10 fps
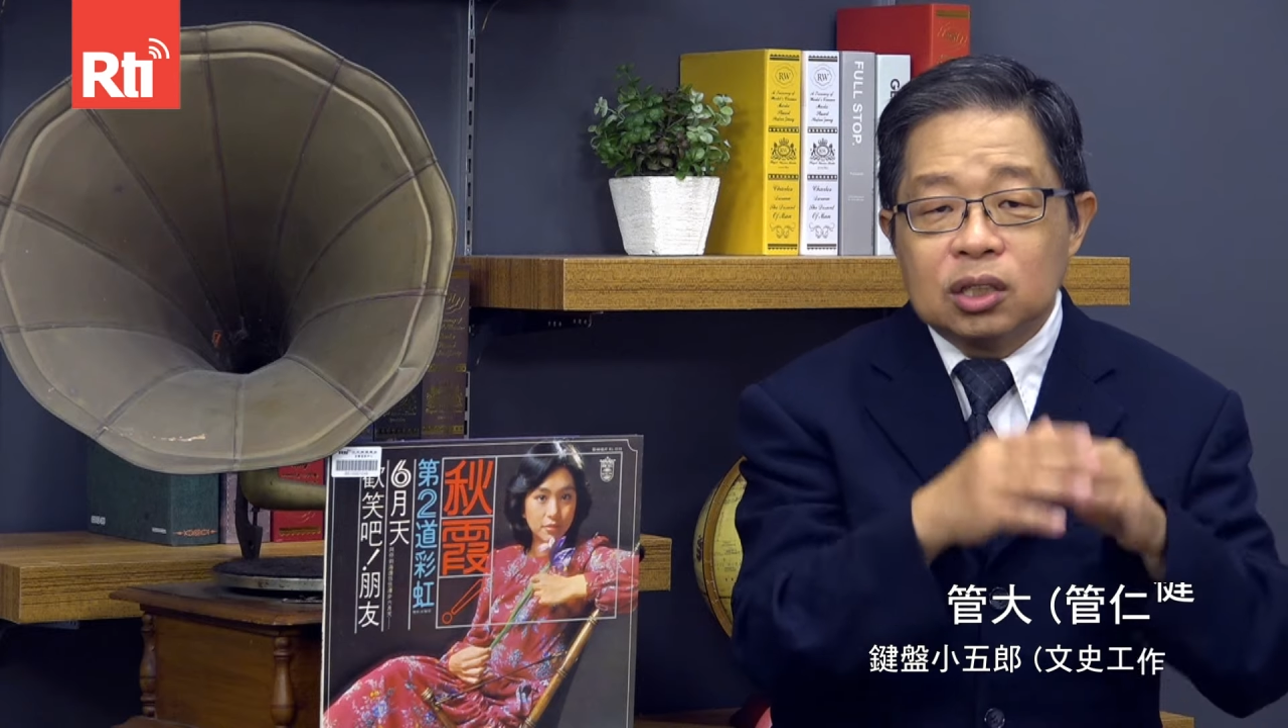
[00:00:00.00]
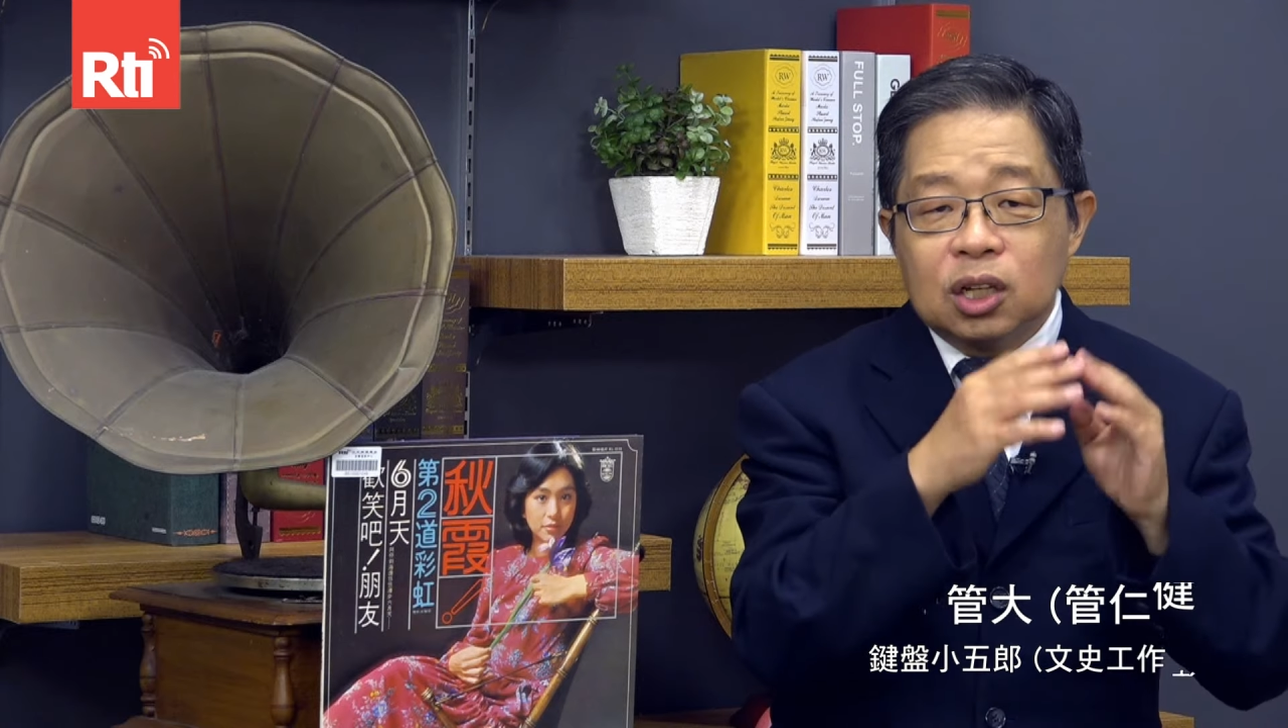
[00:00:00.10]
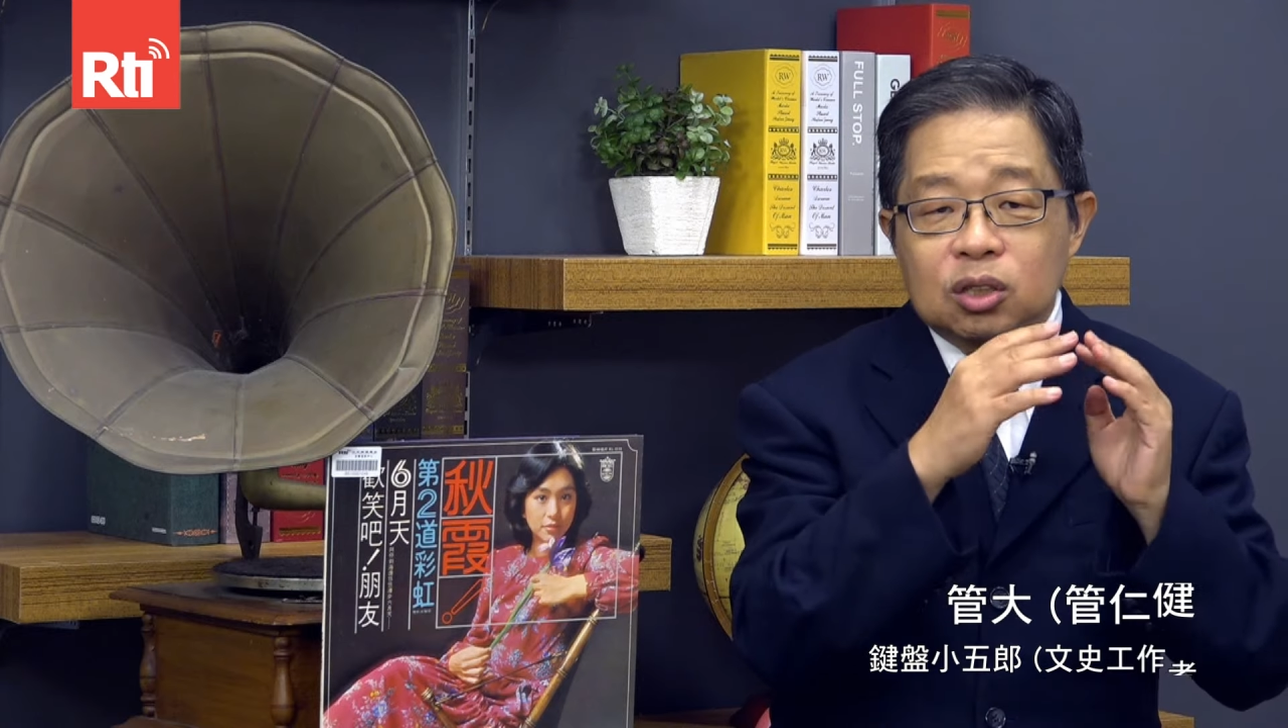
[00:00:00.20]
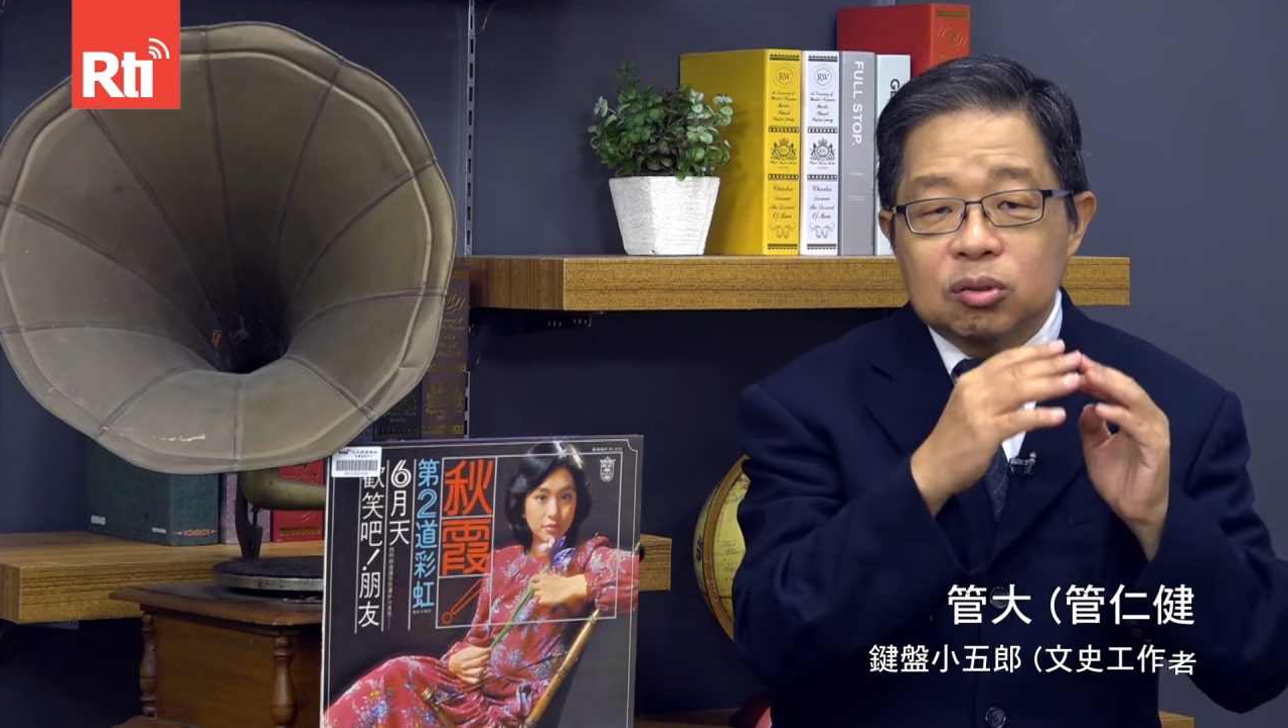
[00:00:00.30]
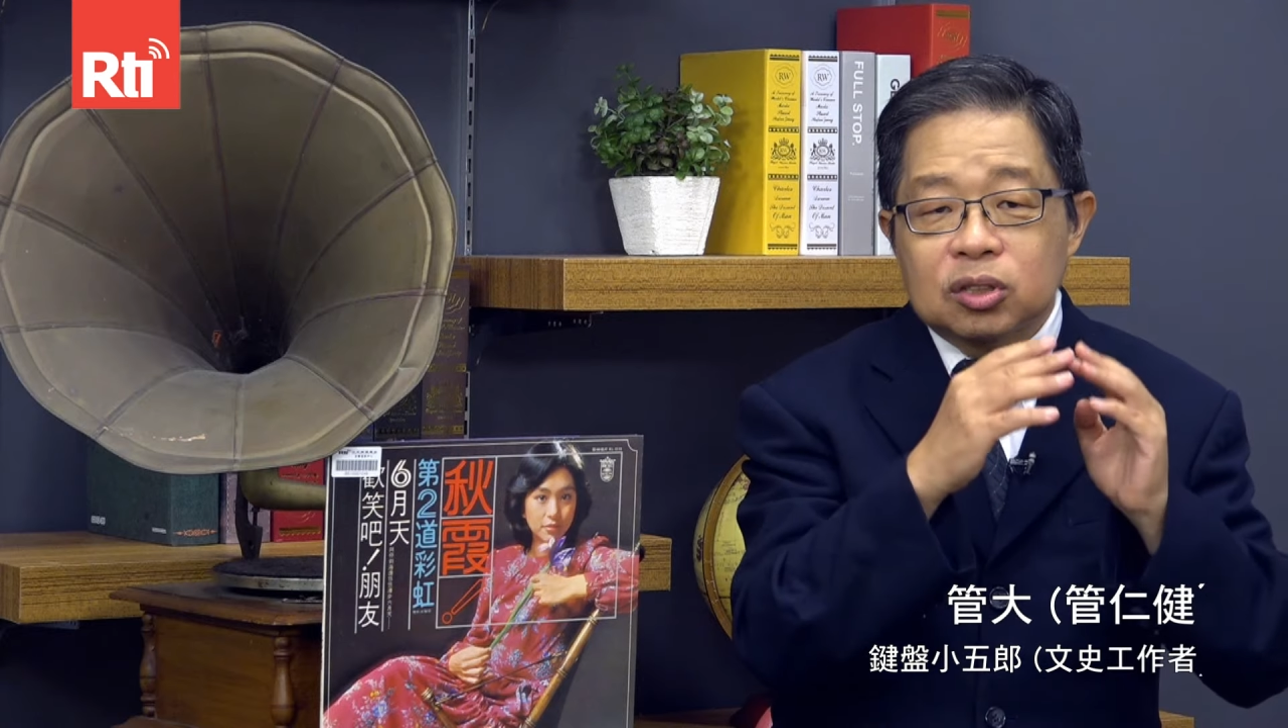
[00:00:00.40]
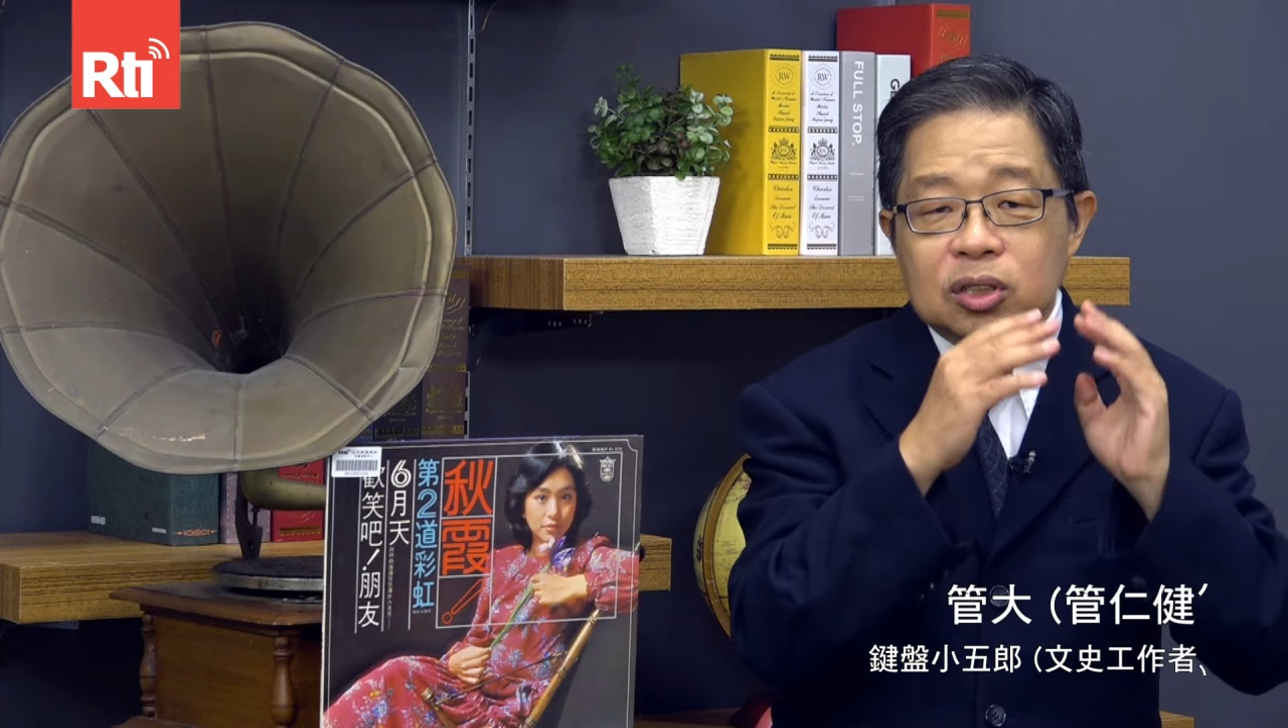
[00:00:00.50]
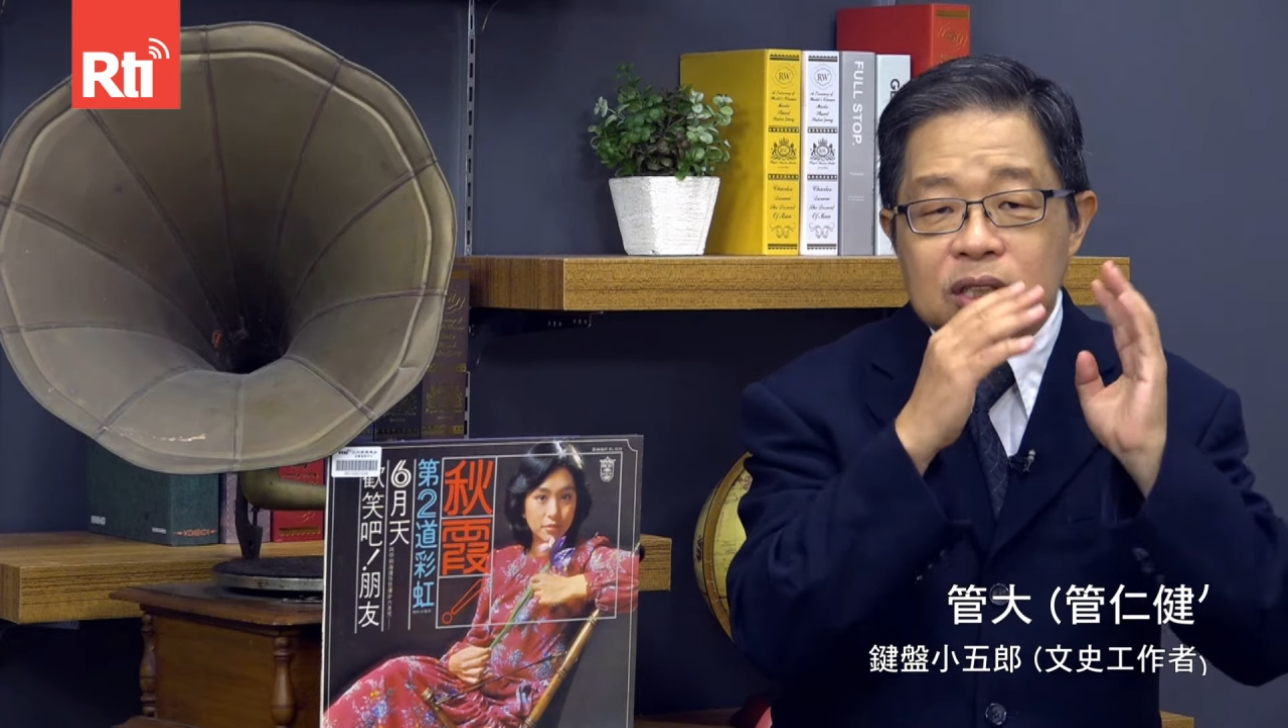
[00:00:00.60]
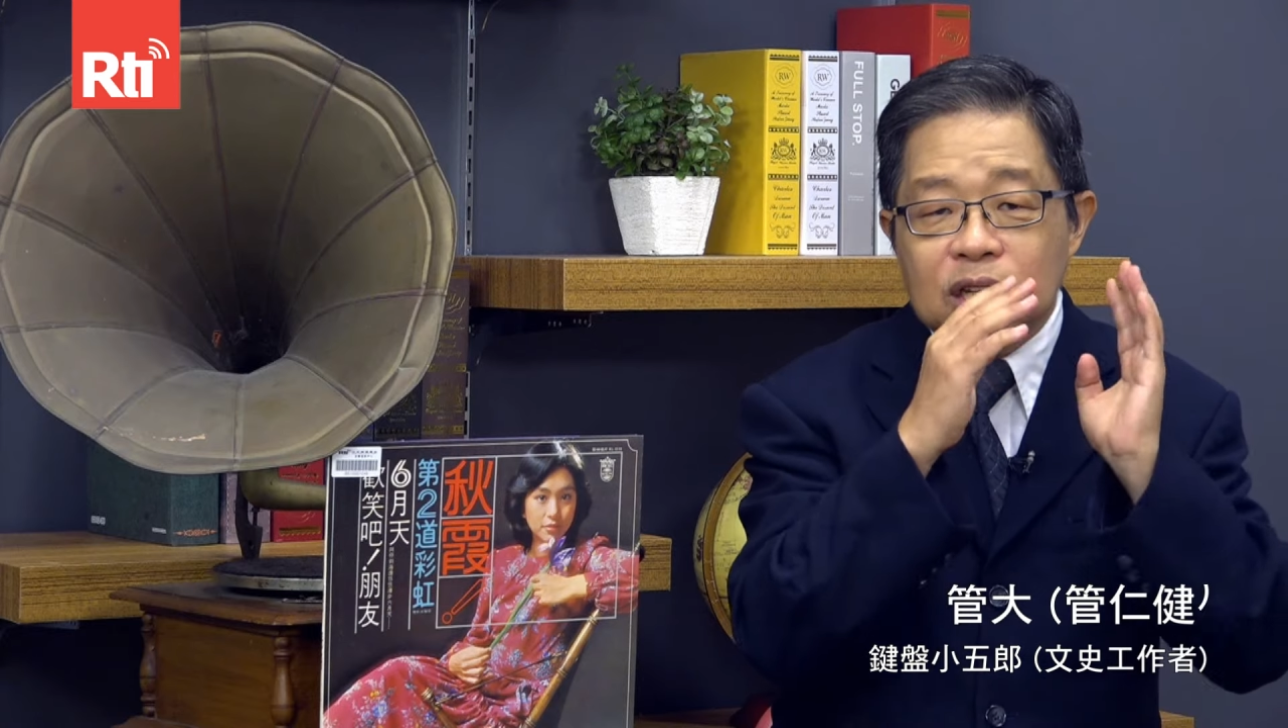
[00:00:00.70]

也就是